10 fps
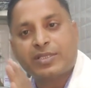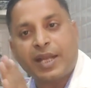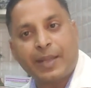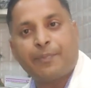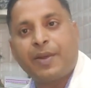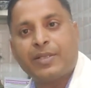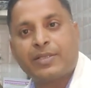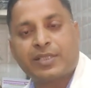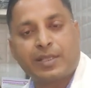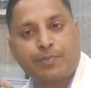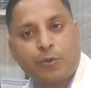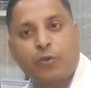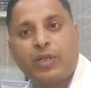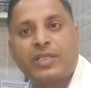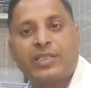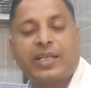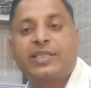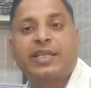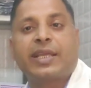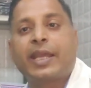साढ़े पाँच से पौने छः
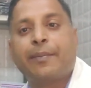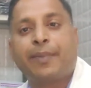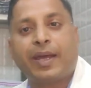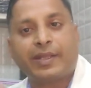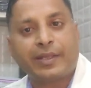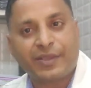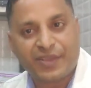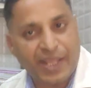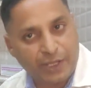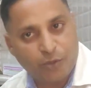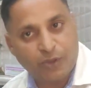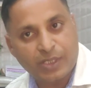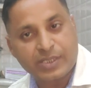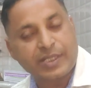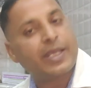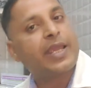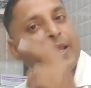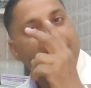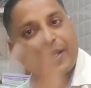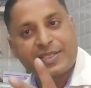छः के बाद नहीं होना चाहिए
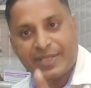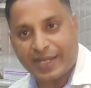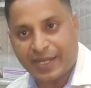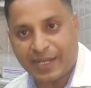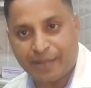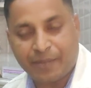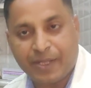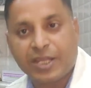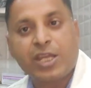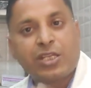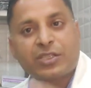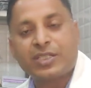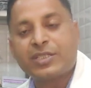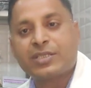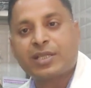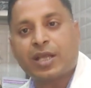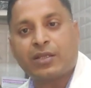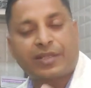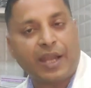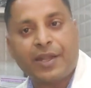ये सेकेंड नंबर है तीस
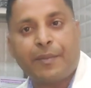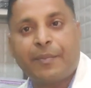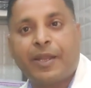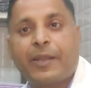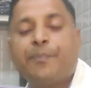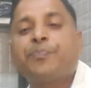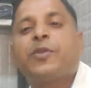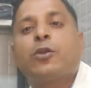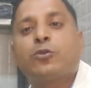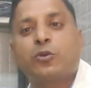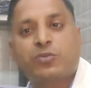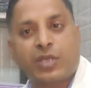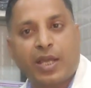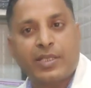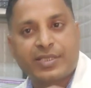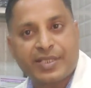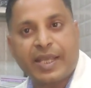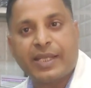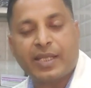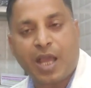थर्ड नंबर है जो उसका
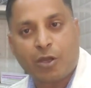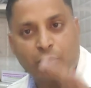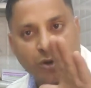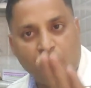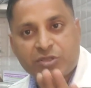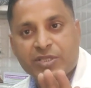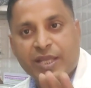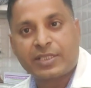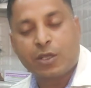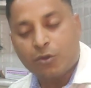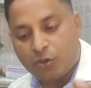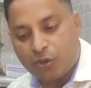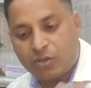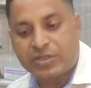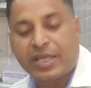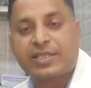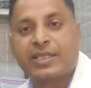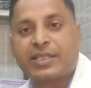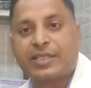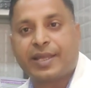चैन का क्रॉस साइज है वो क्रॉस साइज
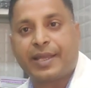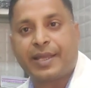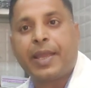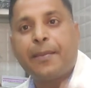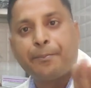कितना है